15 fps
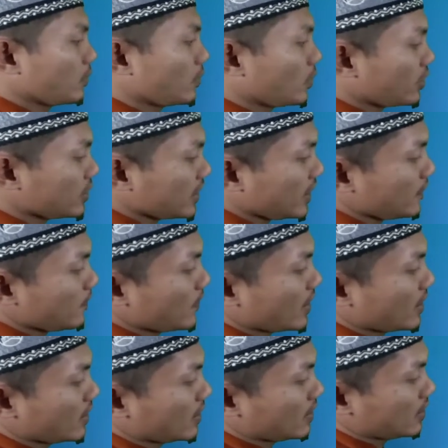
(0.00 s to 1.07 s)
Pokoknya
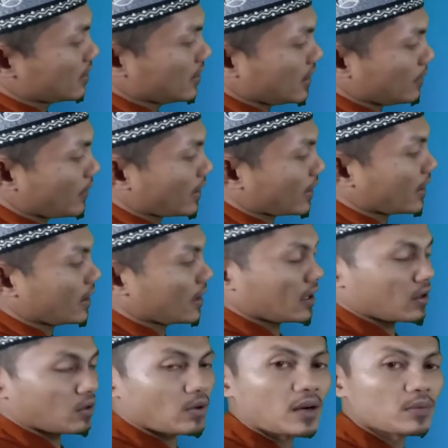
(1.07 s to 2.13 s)
dia pakai
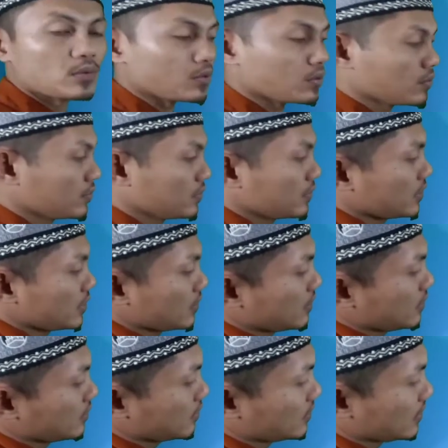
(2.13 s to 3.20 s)
Wabu
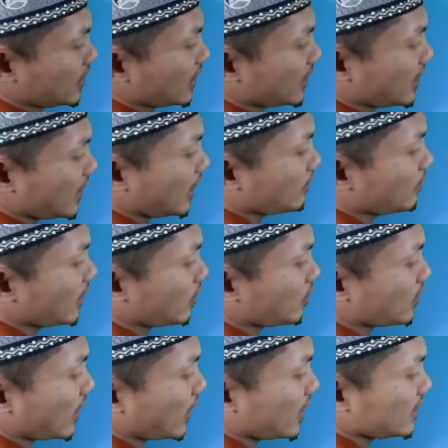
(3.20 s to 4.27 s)
tidak
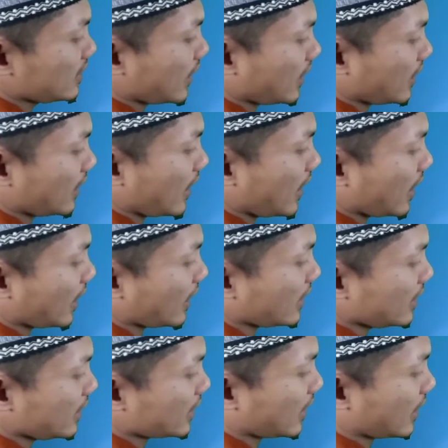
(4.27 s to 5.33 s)
menggunakan ya
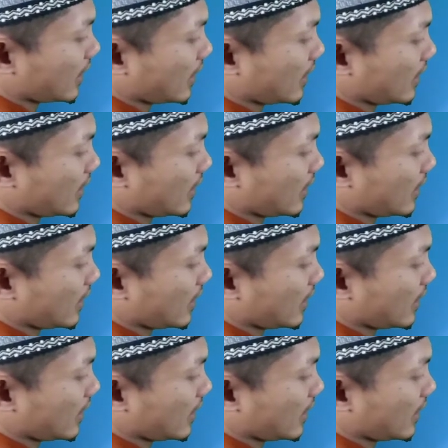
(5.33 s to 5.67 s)
akhika.